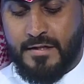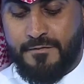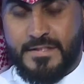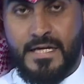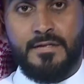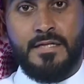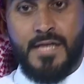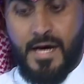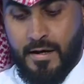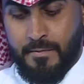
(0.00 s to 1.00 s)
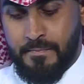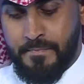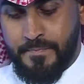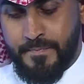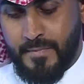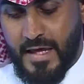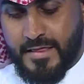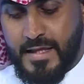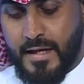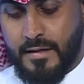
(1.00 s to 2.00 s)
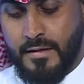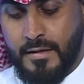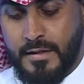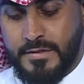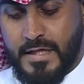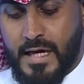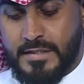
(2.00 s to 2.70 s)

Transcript: الفساد نزاهة اثنين جهاز